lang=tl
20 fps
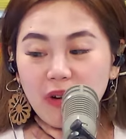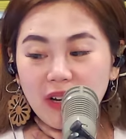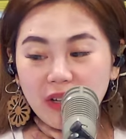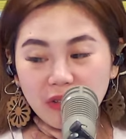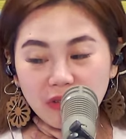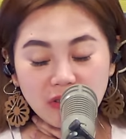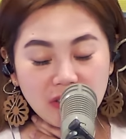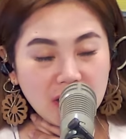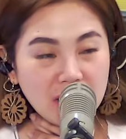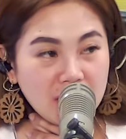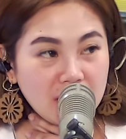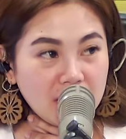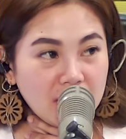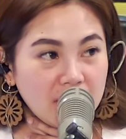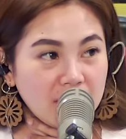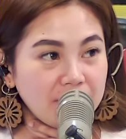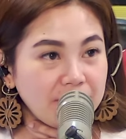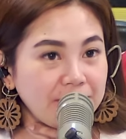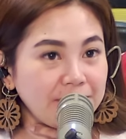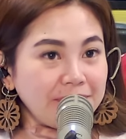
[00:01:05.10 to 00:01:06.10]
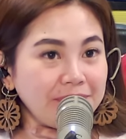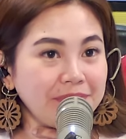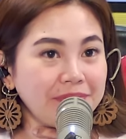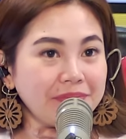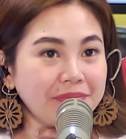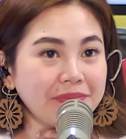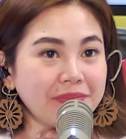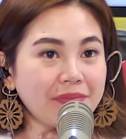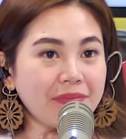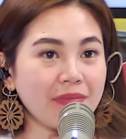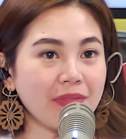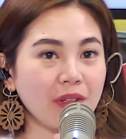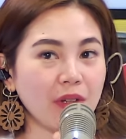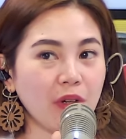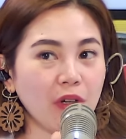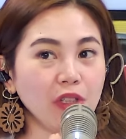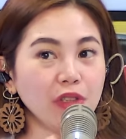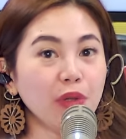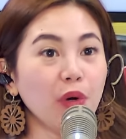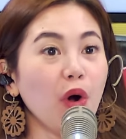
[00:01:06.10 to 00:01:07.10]
ganun na. Ah.
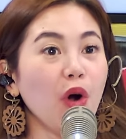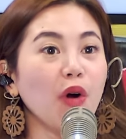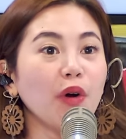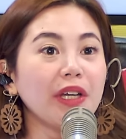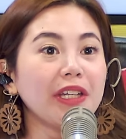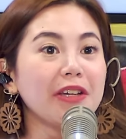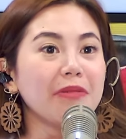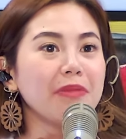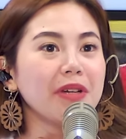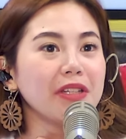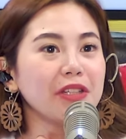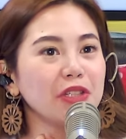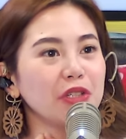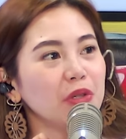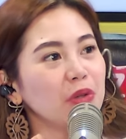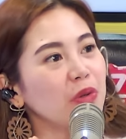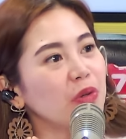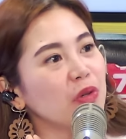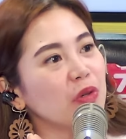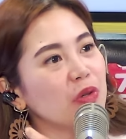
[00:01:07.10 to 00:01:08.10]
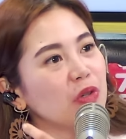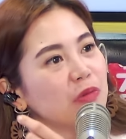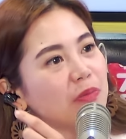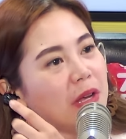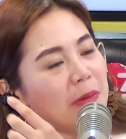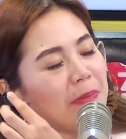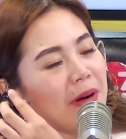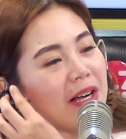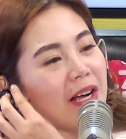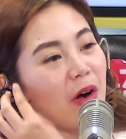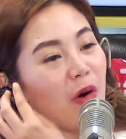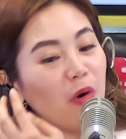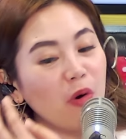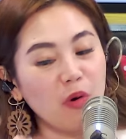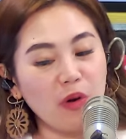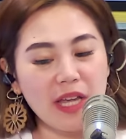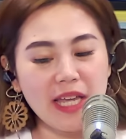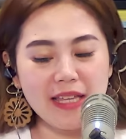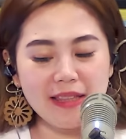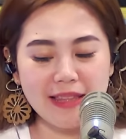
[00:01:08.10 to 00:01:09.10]
Although okay naman yung may
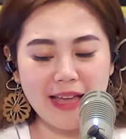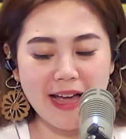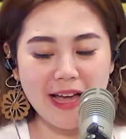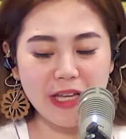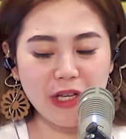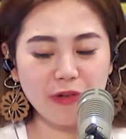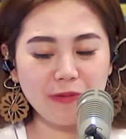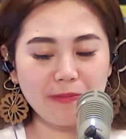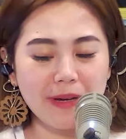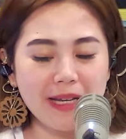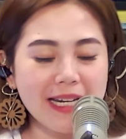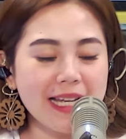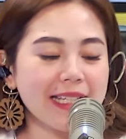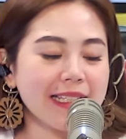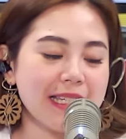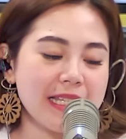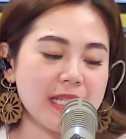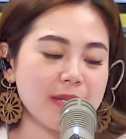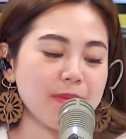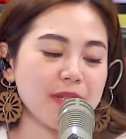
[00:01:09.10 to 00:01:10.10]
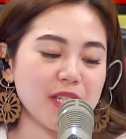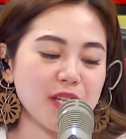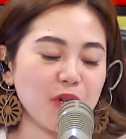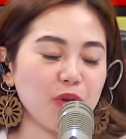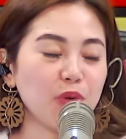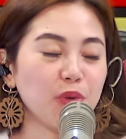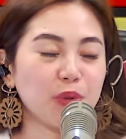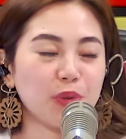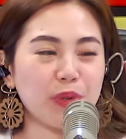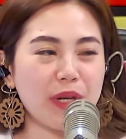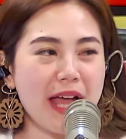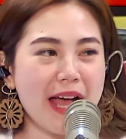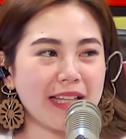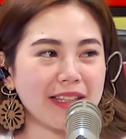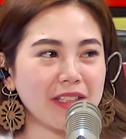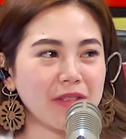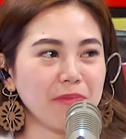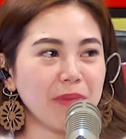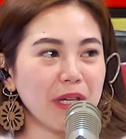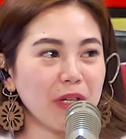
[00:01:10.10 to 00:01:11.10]
pagka-OA tayo para at least masiguro
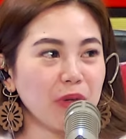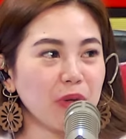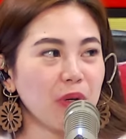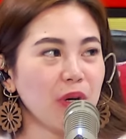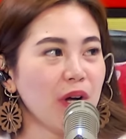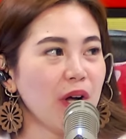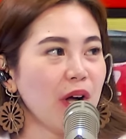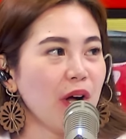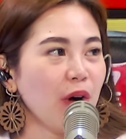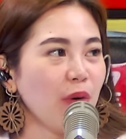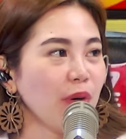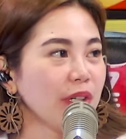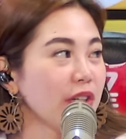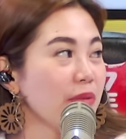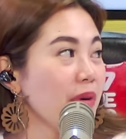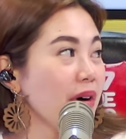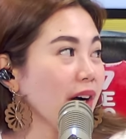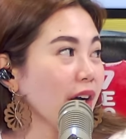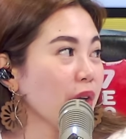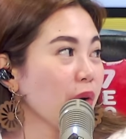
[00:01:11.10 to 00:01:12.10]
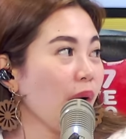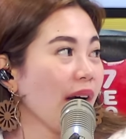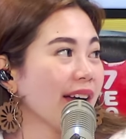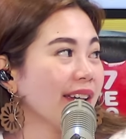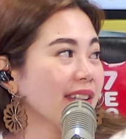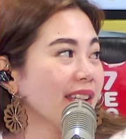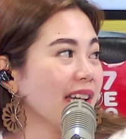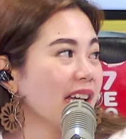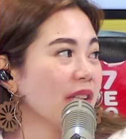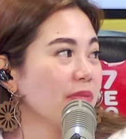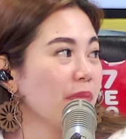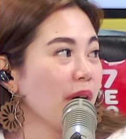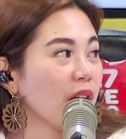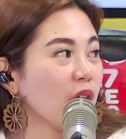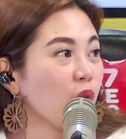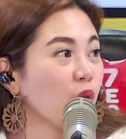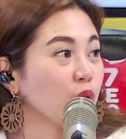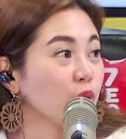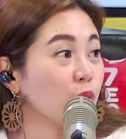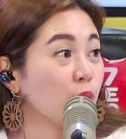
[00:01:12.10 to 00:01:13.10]
natin. Pero wag naman kayo agad-agad
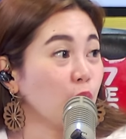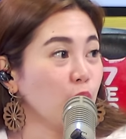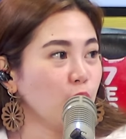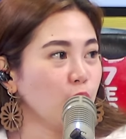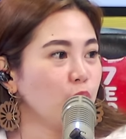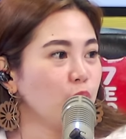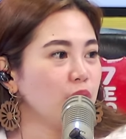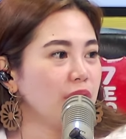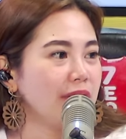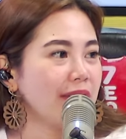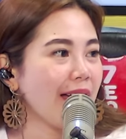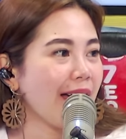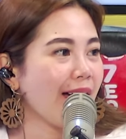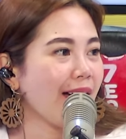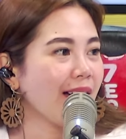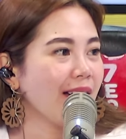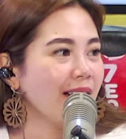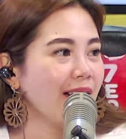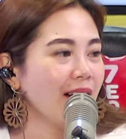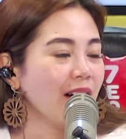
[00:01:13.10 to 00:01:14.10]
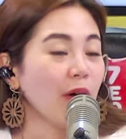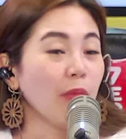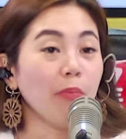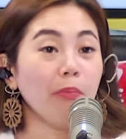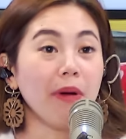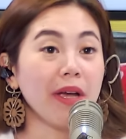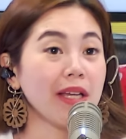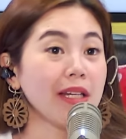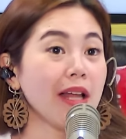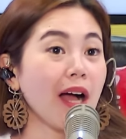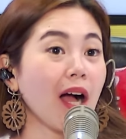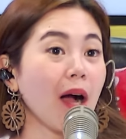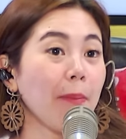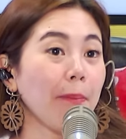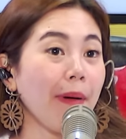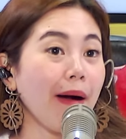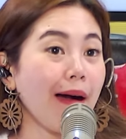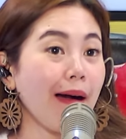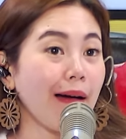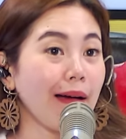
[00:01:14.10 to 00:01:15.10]
mag-conclude na may
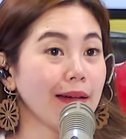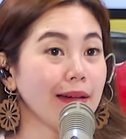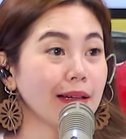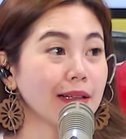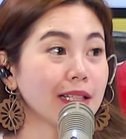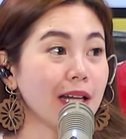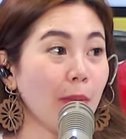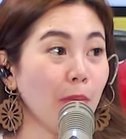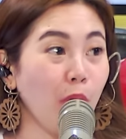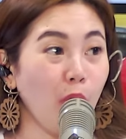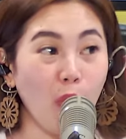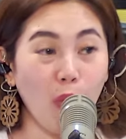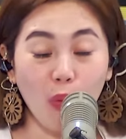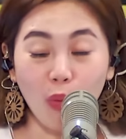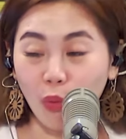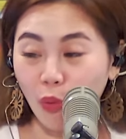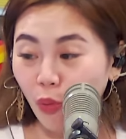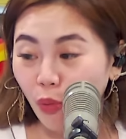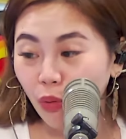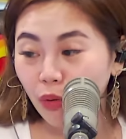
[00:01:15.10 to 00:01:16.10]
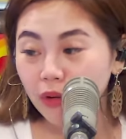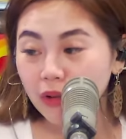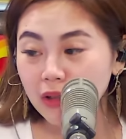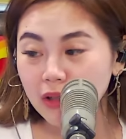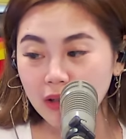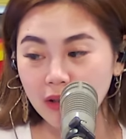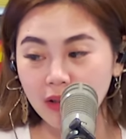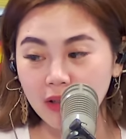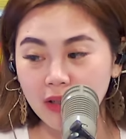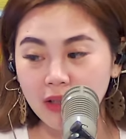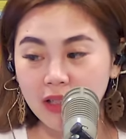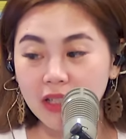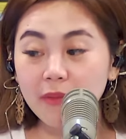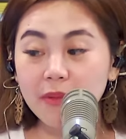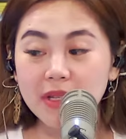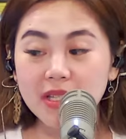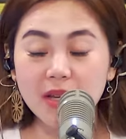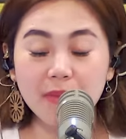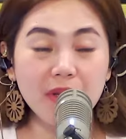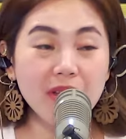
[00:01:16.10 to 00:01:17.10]
nakapaka lang na bukol.
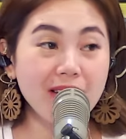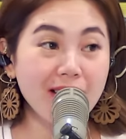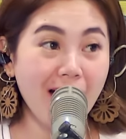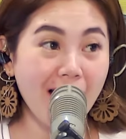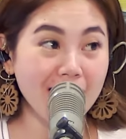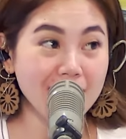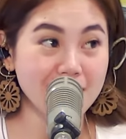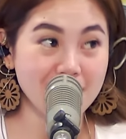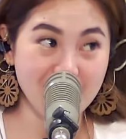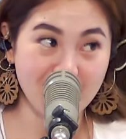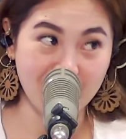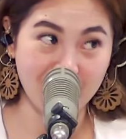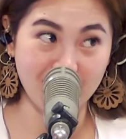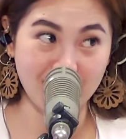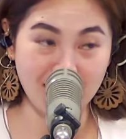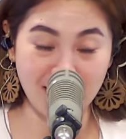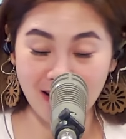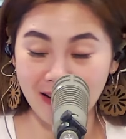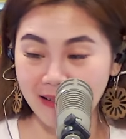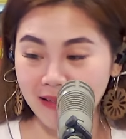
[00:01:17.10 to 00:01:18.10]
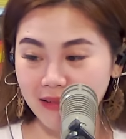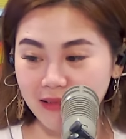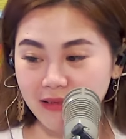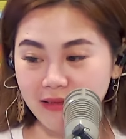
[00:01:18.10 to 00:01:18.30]
Ibig sabihin cancer na.